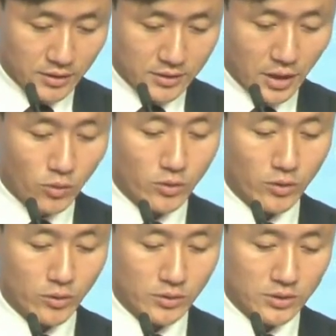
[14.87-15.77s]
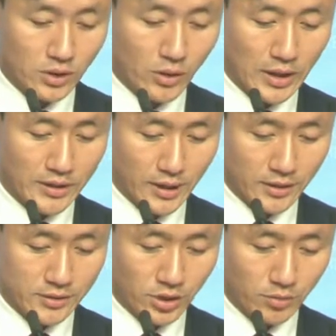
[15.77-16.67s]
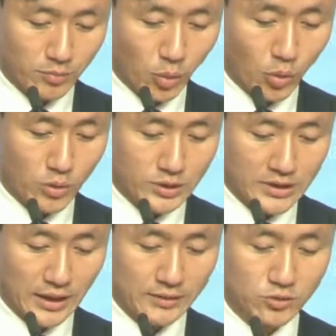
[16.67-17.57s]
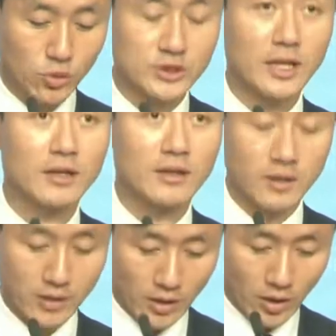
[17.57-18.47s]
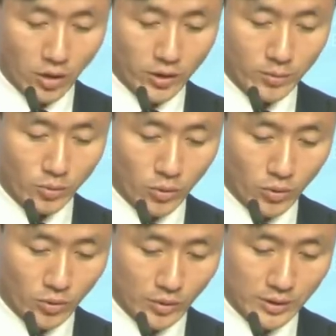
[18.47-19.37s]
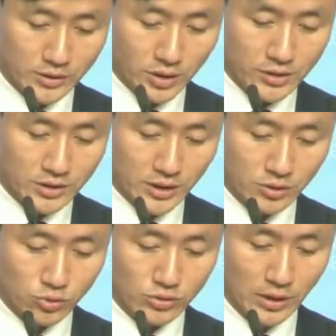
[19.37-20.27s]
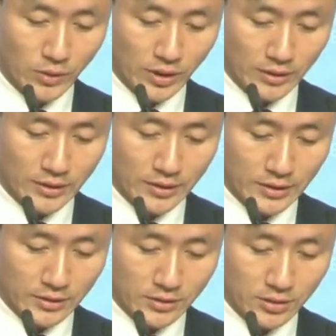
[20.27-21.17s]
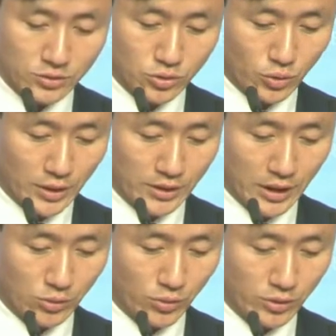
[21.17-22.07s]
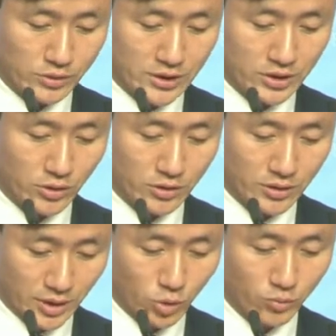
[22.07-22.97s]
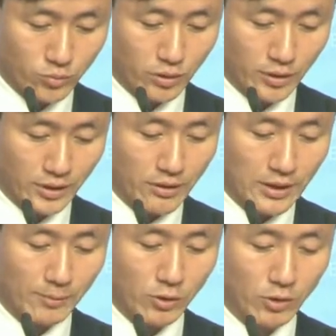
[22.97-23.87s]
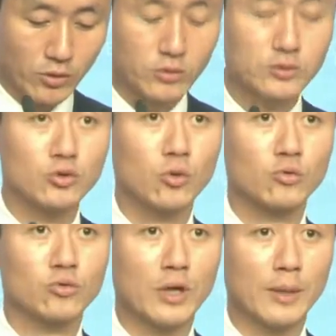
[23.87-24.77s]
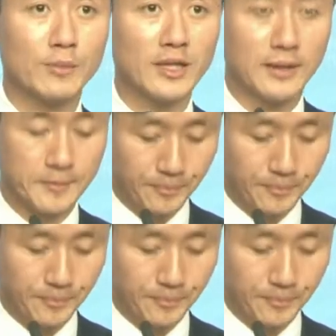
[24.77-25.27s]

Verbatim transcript: 세월호 청와대 첫 보고 시간 조작, 허위 보고, 철저한 수사와 특조위 대통령 지정 기록물 열람 허용을 촉구합니다.